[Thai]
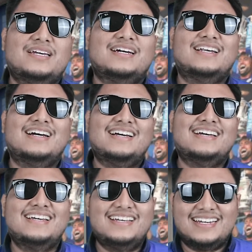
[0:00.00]
งไม่เกิดอ่ะ
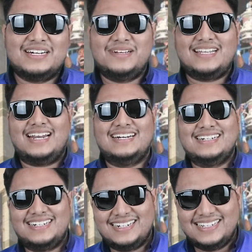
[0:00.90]
เกิดไม่ทัน
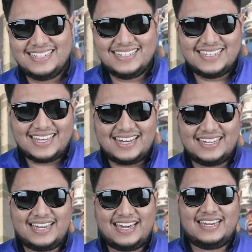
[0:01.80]
โอ
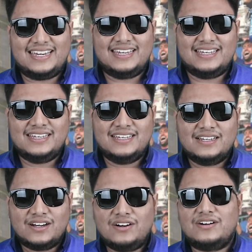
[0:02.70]
เค
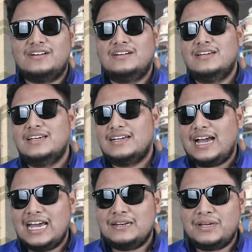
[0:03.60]
ก็
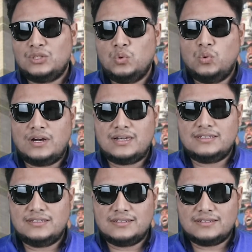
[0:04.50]
การมาทัวร์
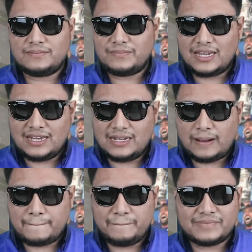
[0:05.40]
อ่า
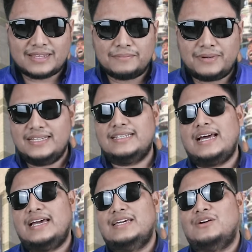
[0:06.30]
ประเทศ
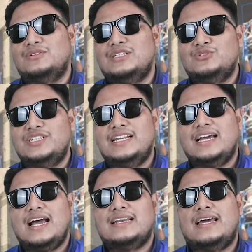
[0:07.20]
ไทยของเชลซีใน
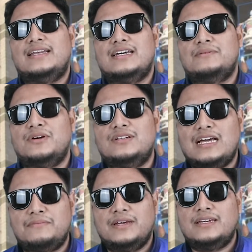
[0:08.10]
ครั้งนั้นนะครับก็
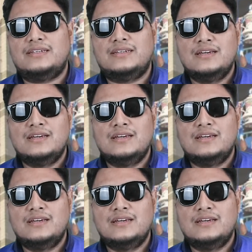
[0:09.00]
ทำให้